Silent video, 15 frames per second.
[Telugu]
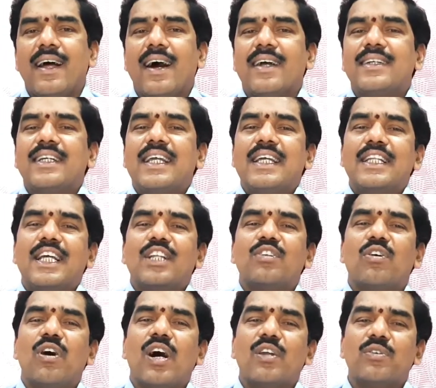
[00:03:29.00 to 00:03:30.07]
ఇలా
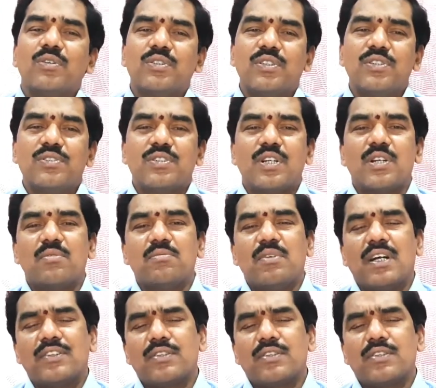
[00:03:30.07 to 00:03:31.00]
ఏదేదో ఆలోచించడం